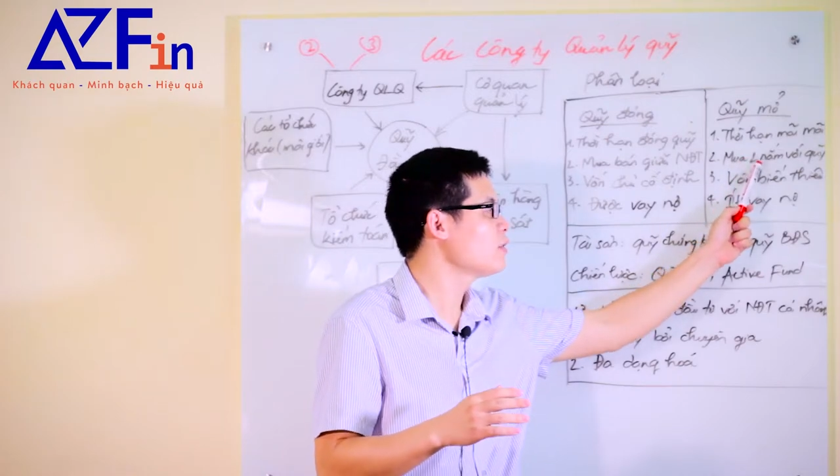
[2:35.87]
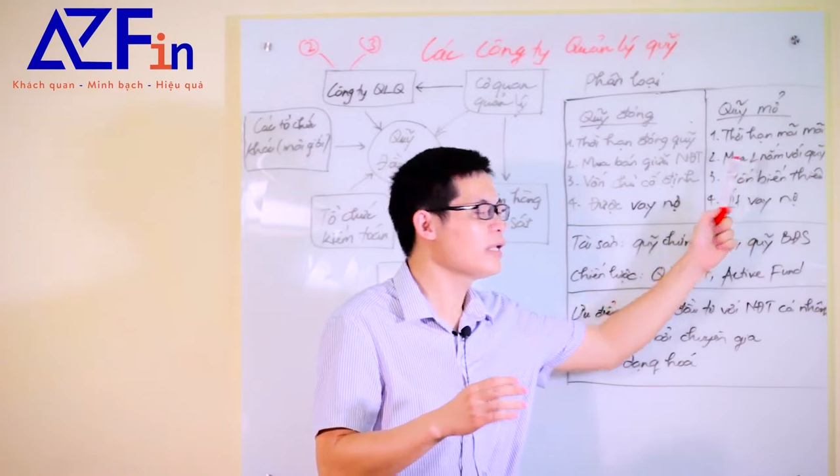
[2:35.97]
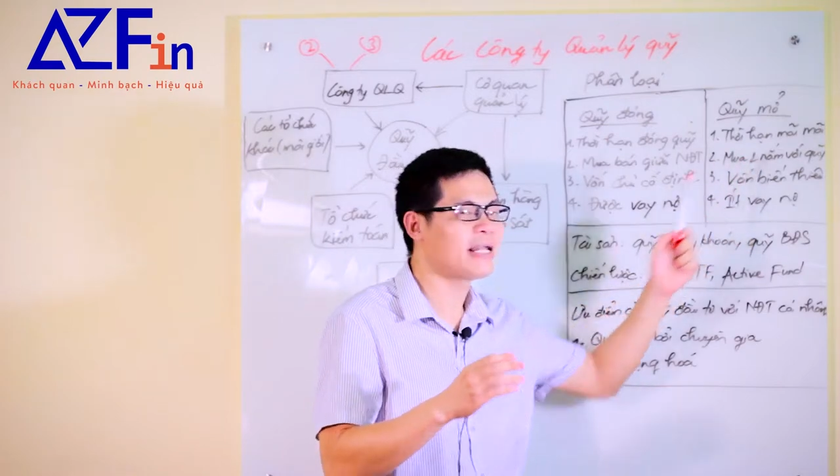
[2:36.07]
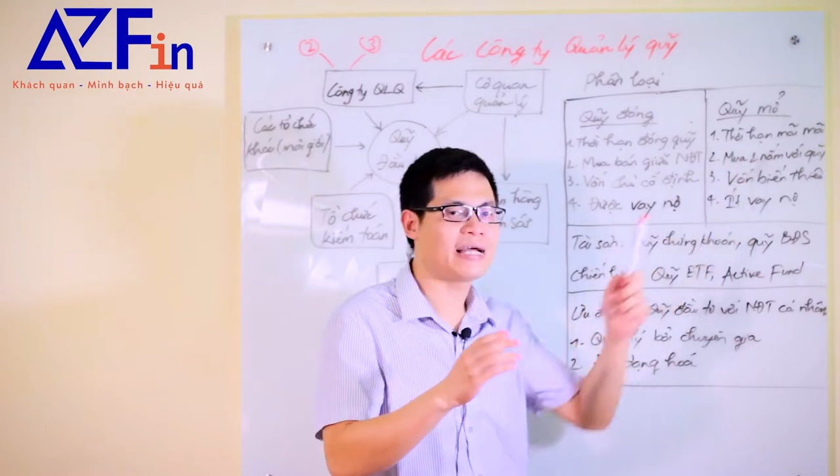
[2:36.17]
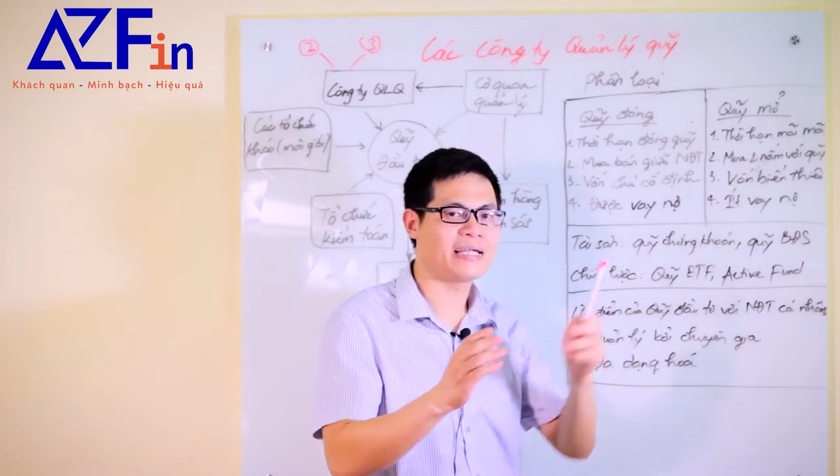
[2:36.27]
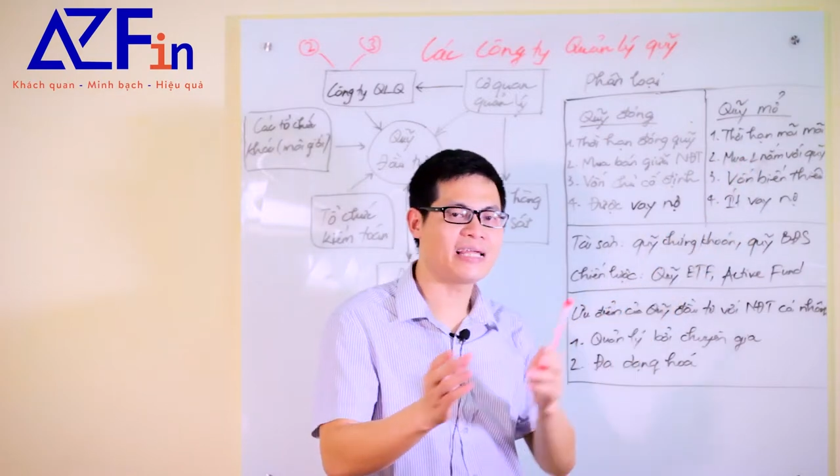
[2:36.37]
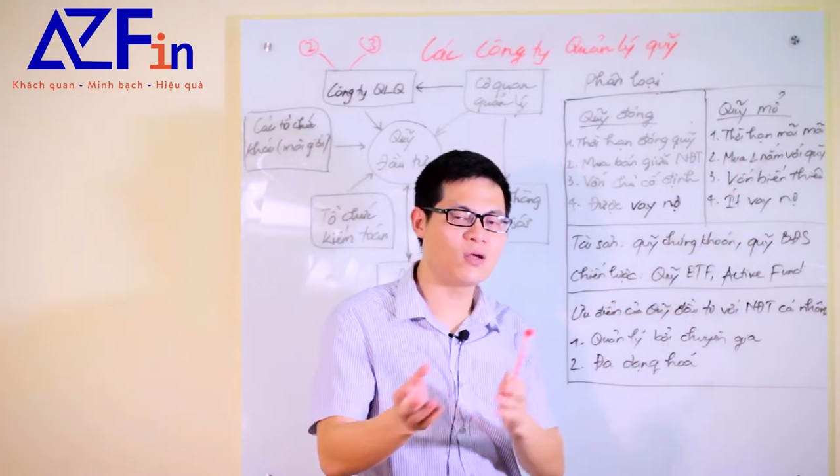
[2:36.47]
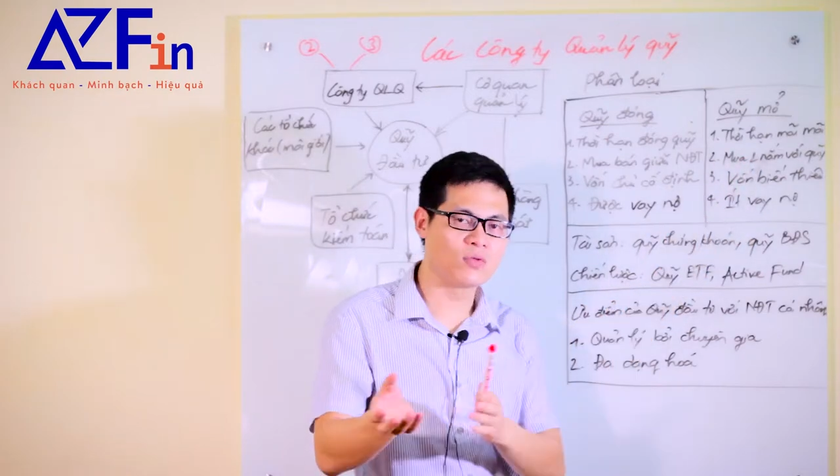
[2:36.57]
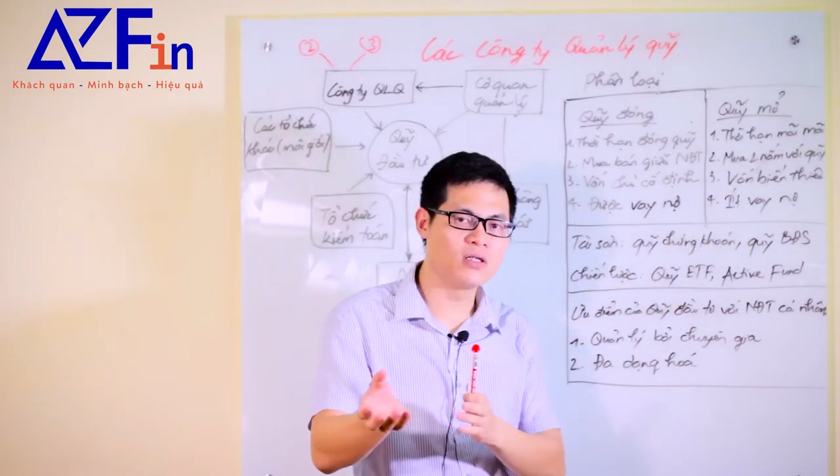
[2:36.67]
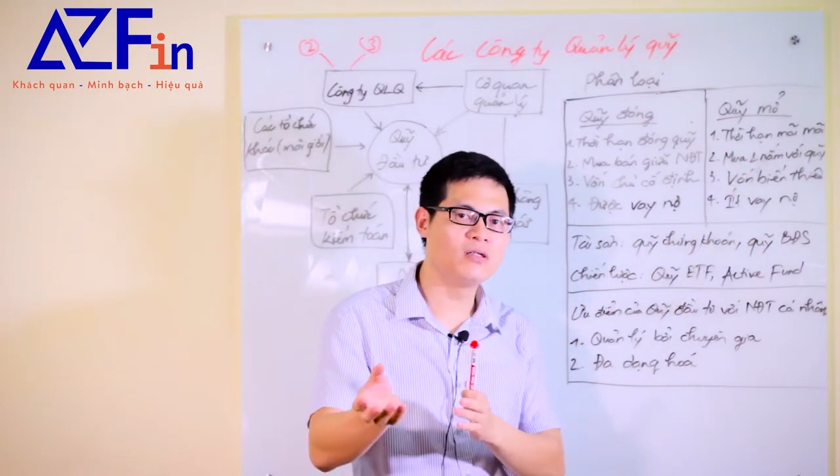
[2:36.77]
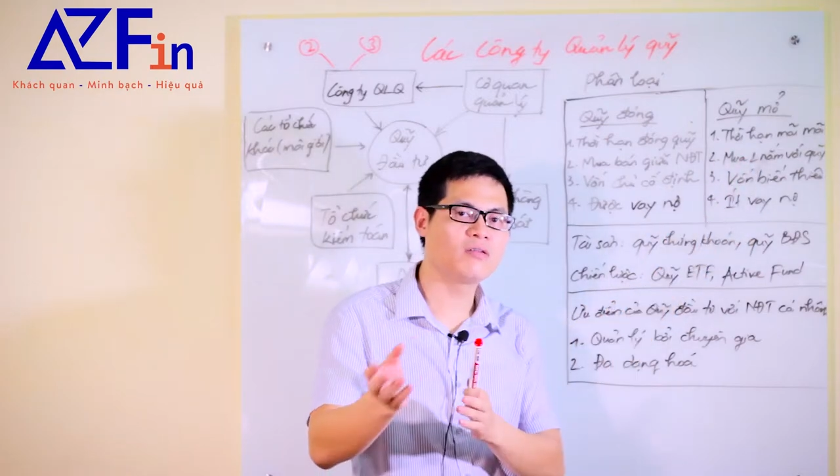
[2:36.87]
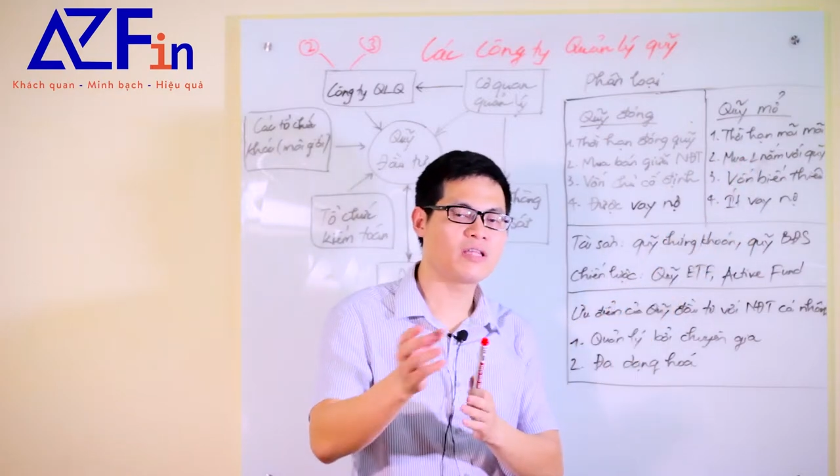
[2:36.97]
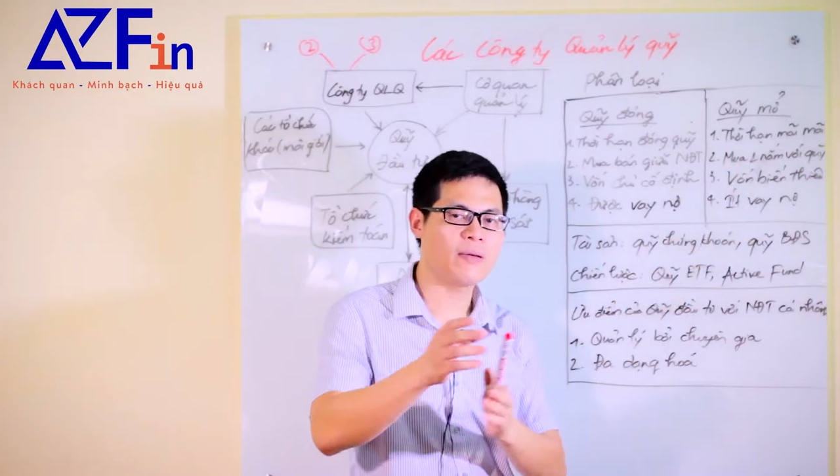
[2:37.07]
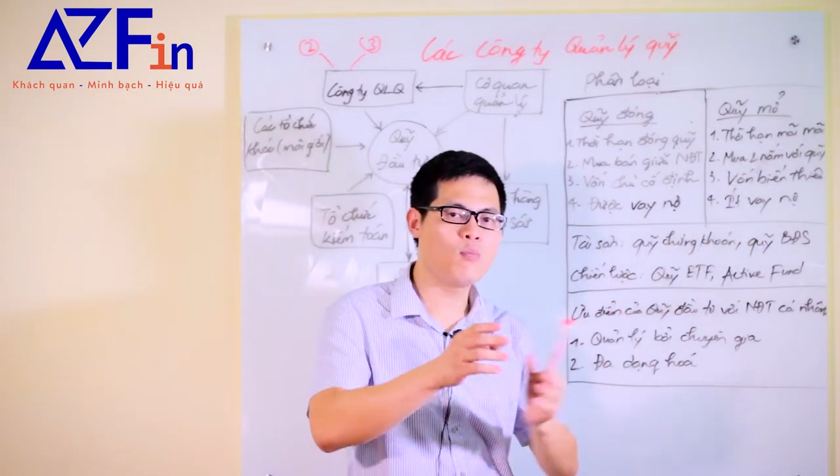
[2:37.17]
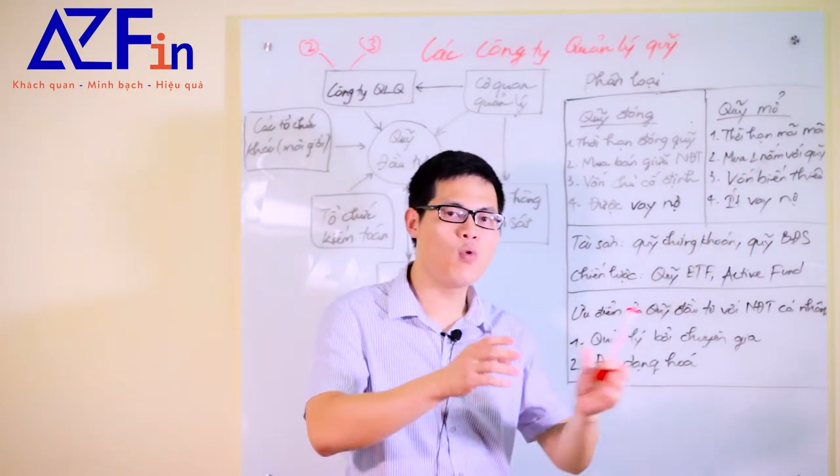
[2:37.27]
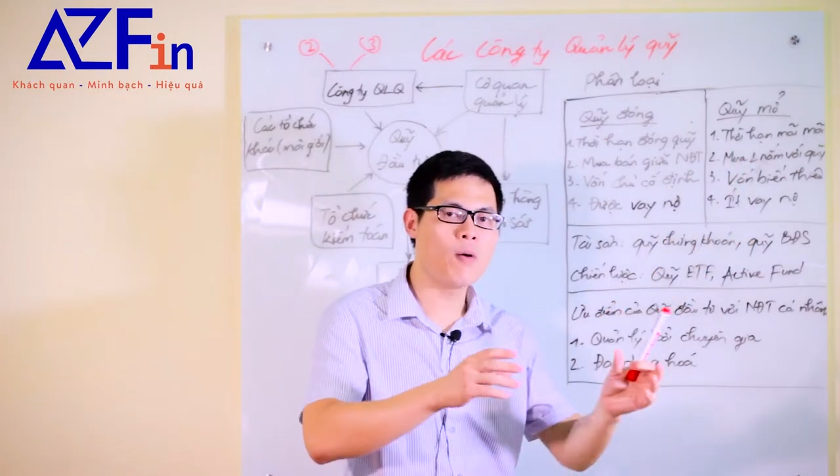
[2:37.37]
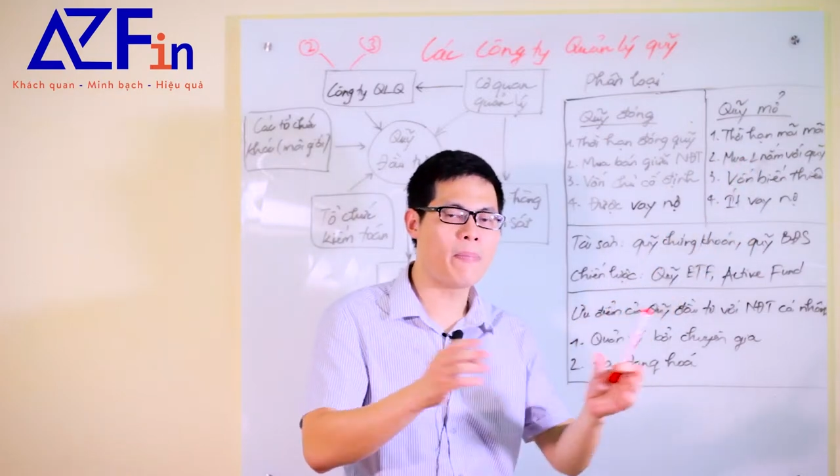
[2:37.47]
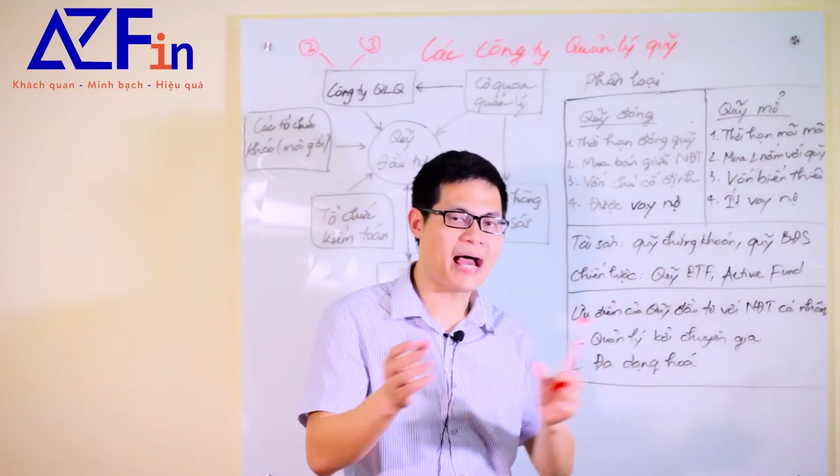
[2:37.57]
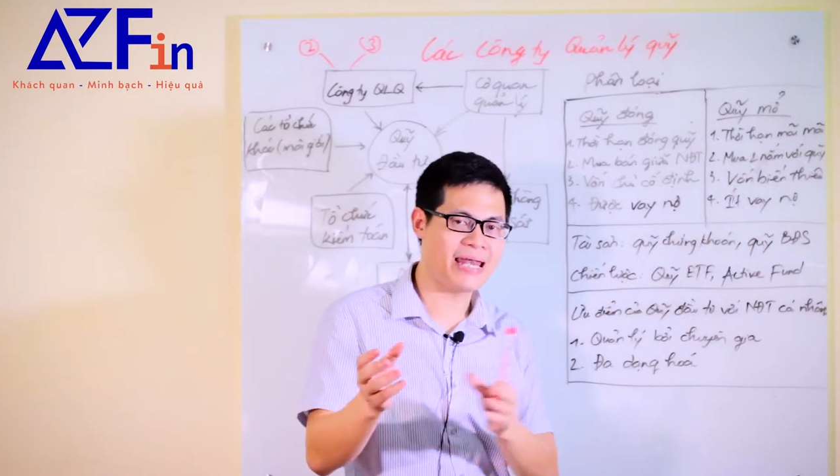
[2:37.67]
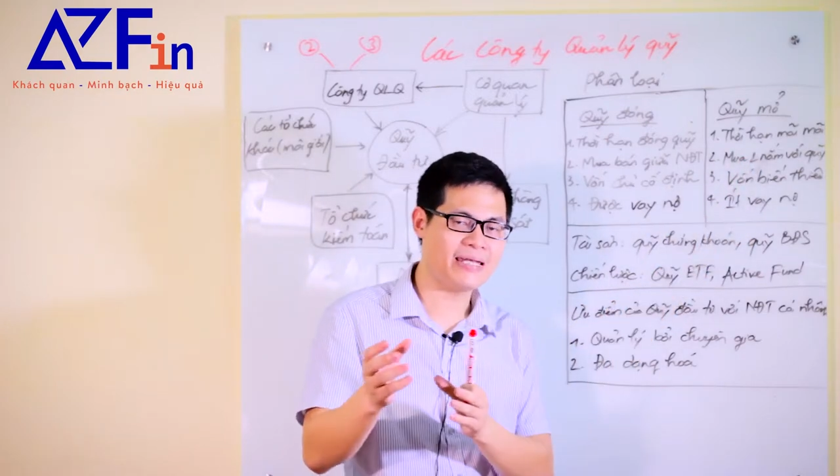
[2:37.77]
Tất cả các nhà đầu tư sẽ mua
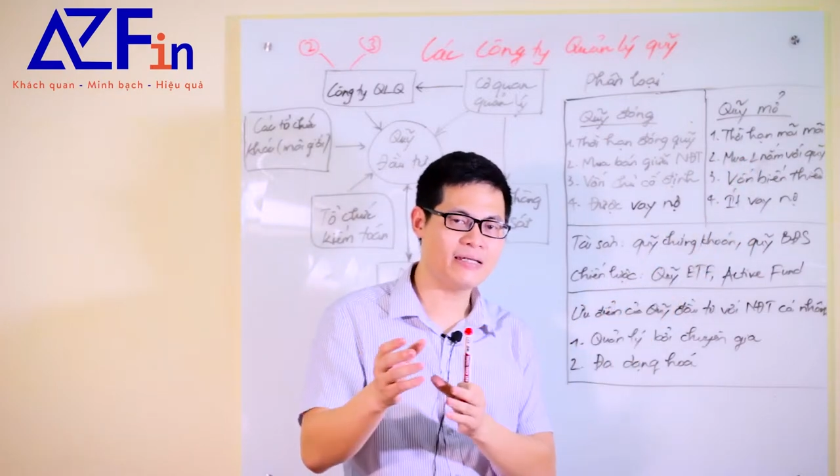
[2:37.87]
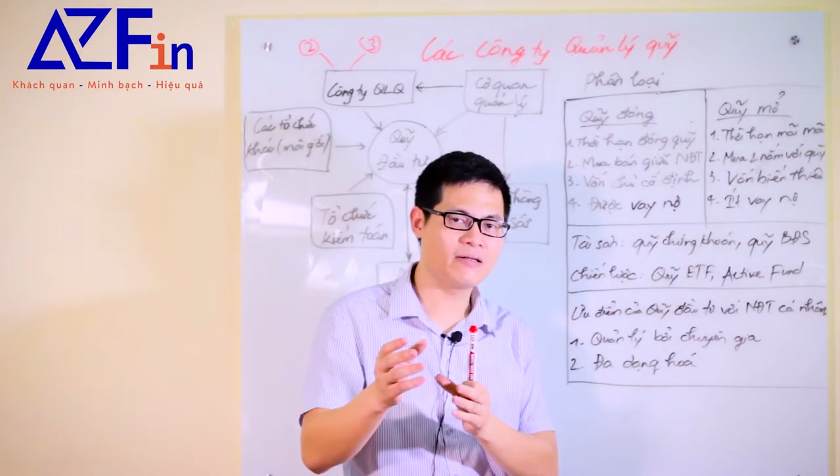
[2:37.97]
bán